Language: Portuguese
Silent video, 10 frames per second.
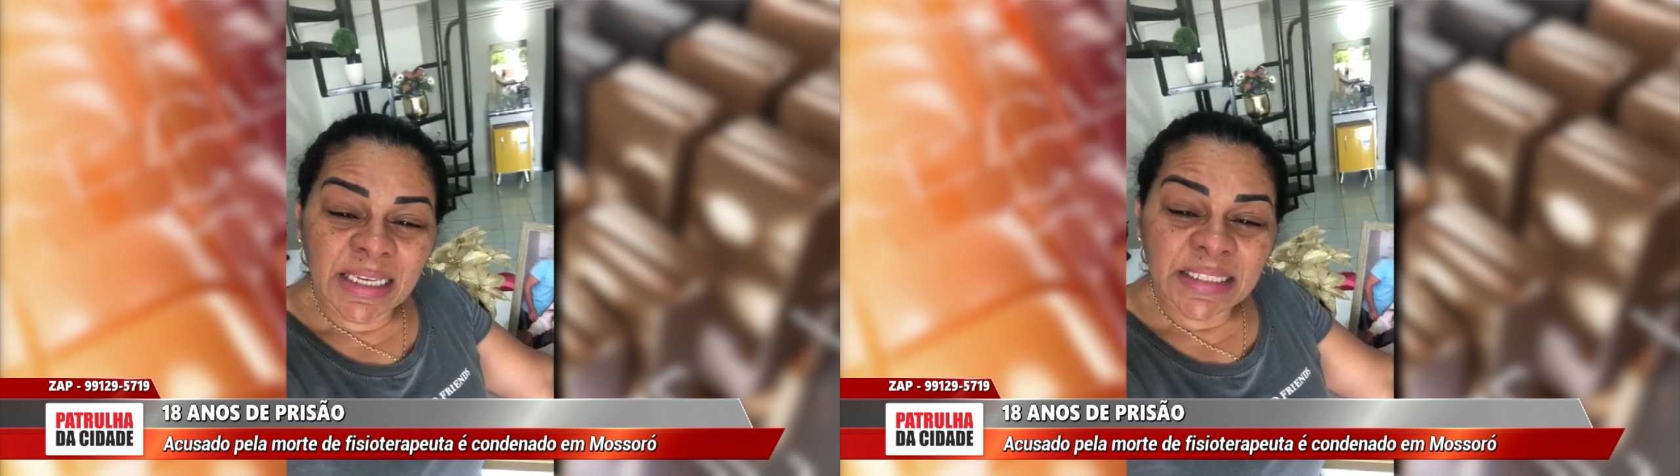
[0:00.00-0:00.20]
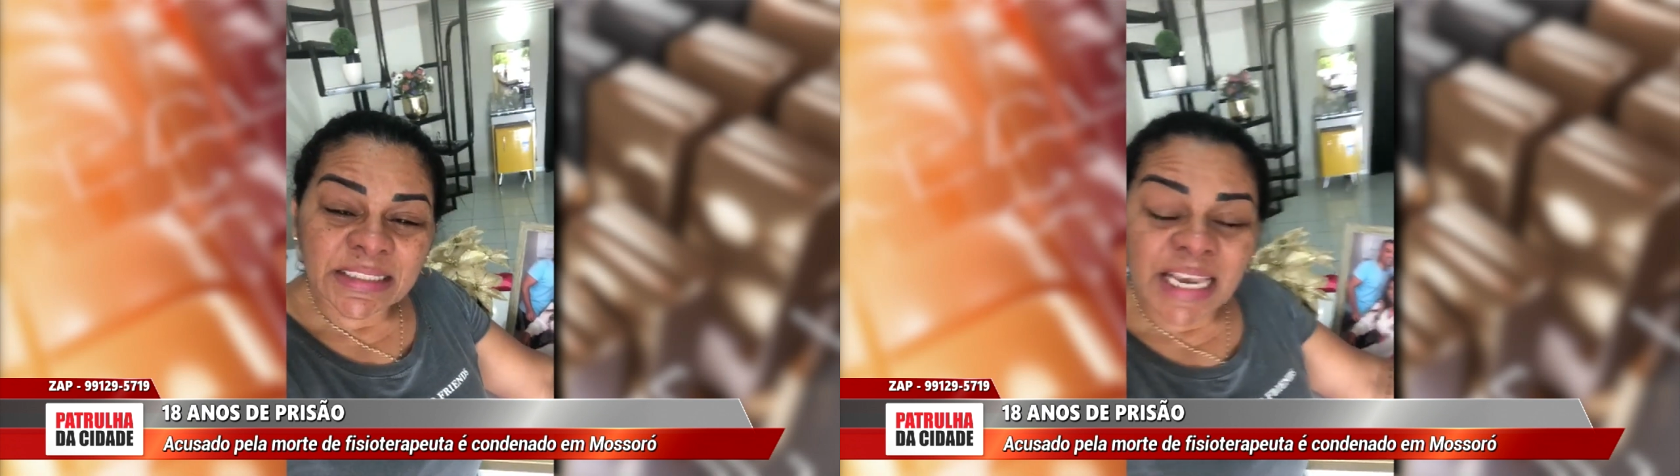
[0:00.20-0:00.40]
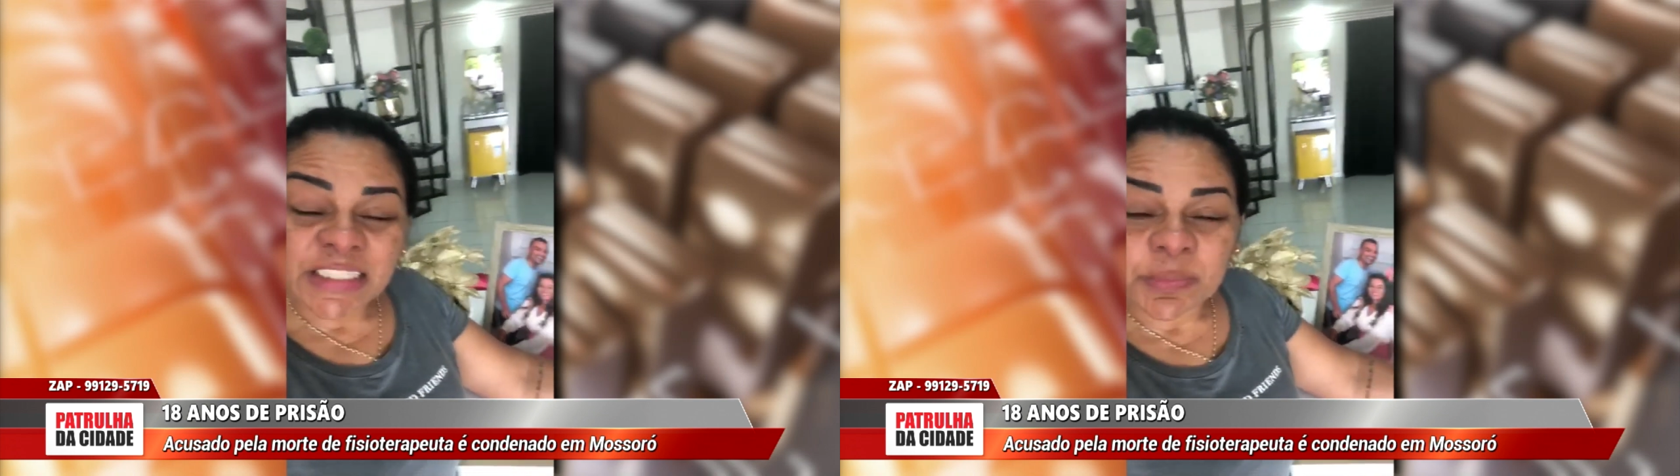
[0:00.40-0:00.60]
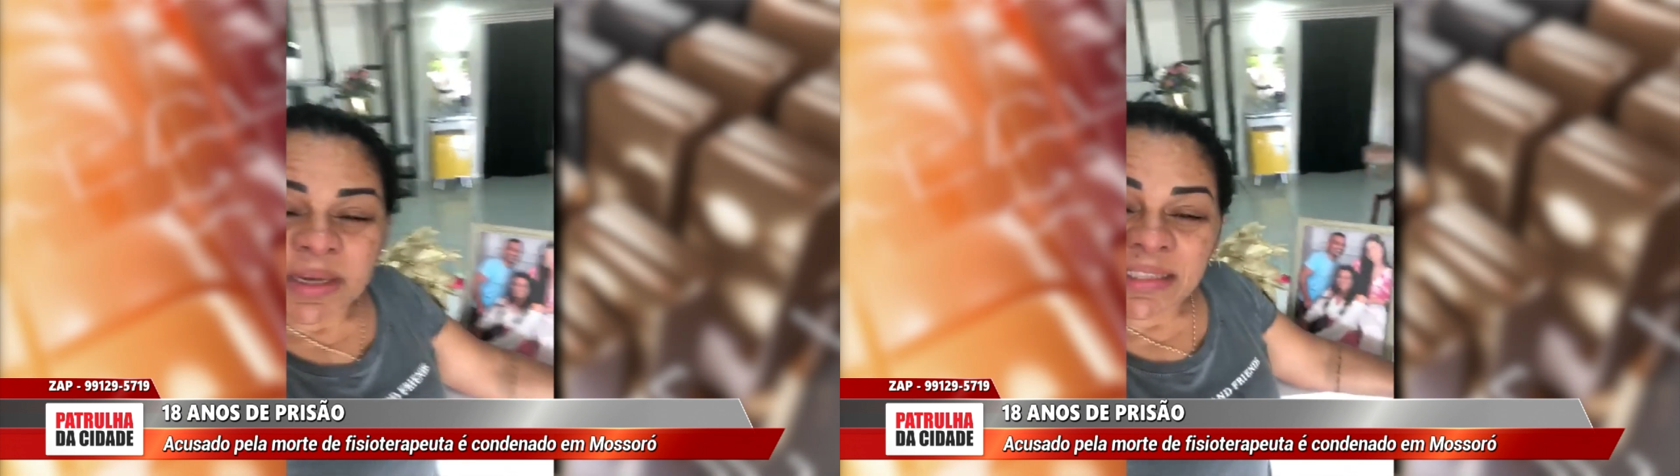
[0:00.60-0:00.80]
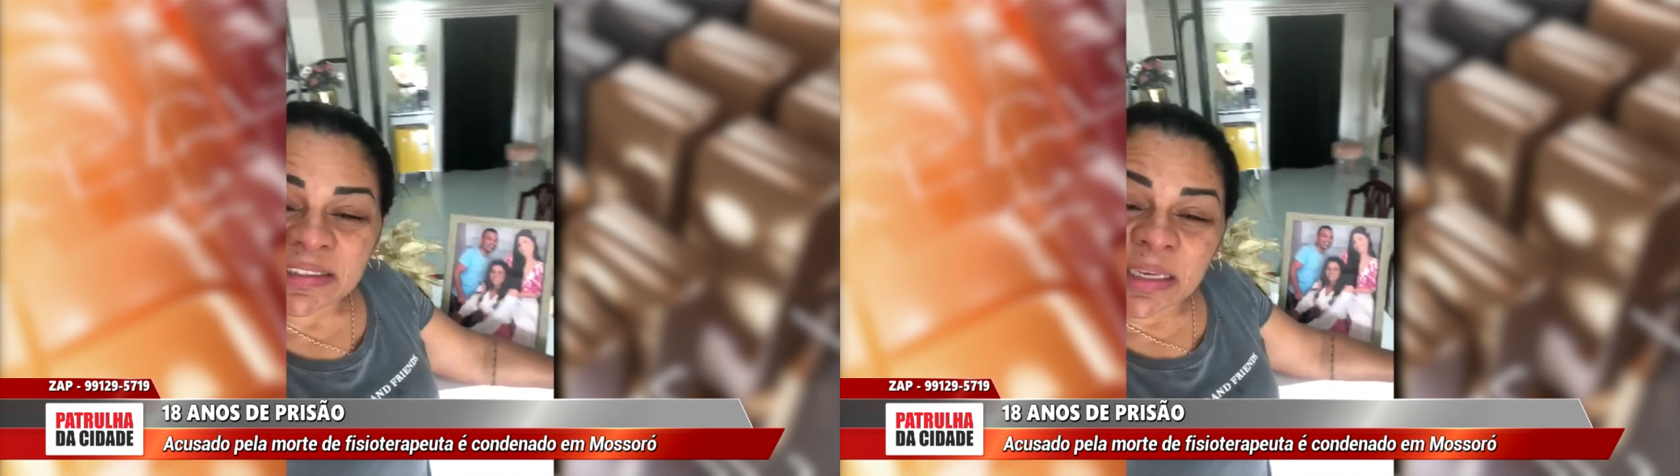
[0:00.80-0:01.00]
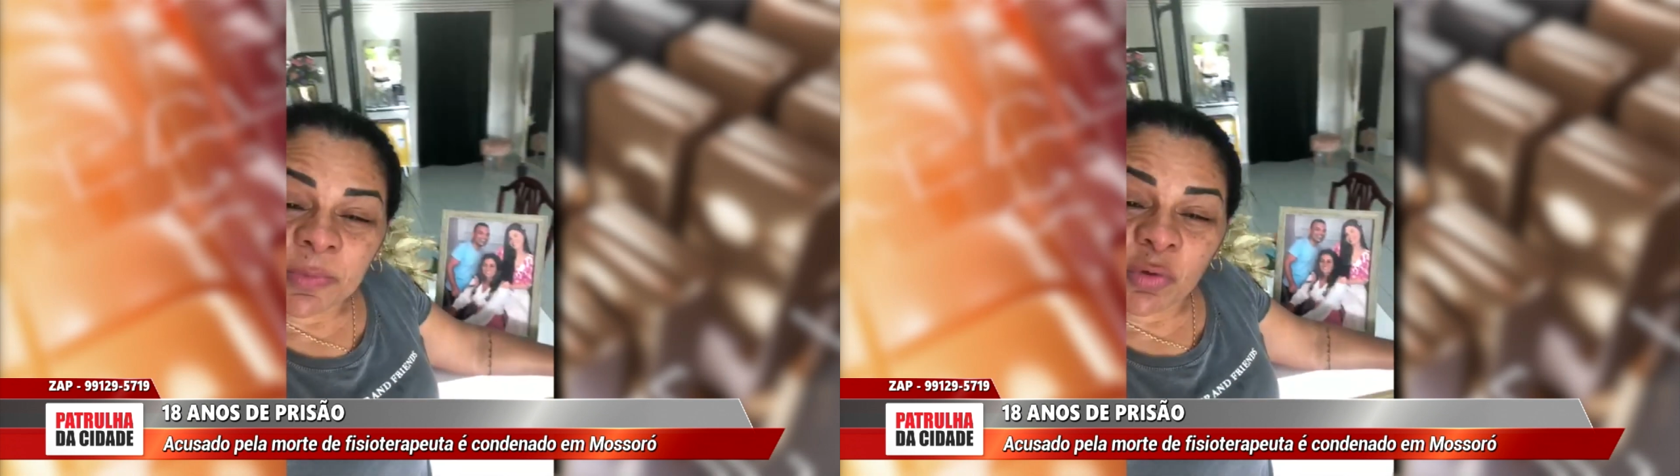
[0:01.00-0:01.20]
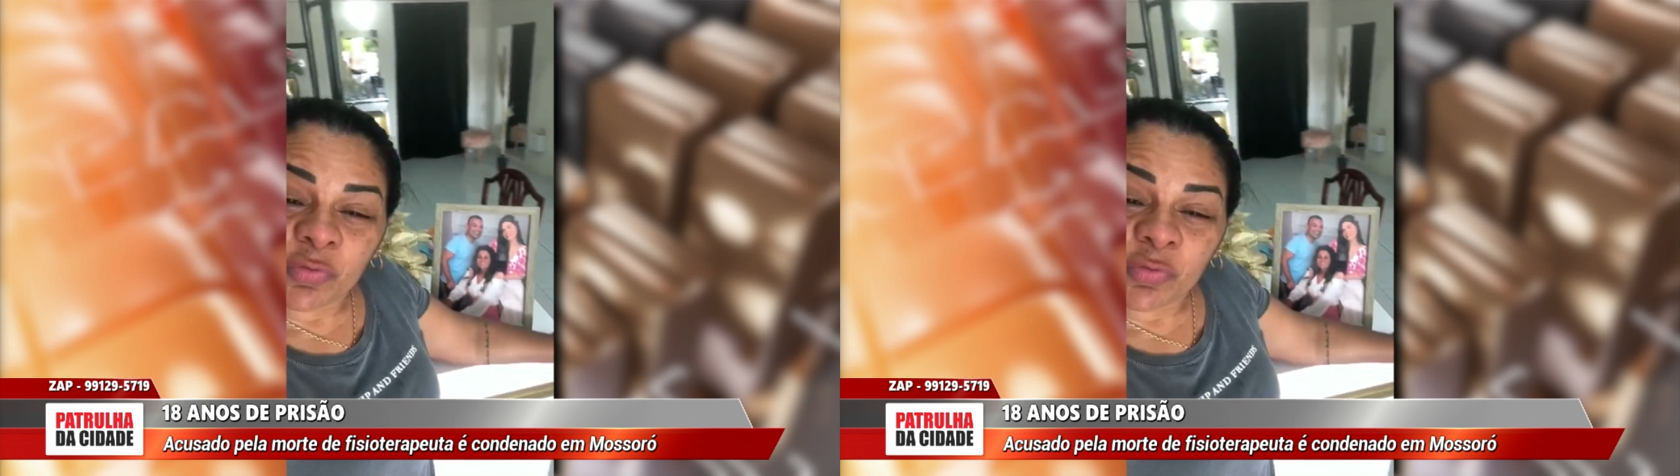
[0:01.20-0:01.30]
Seis meses sem meu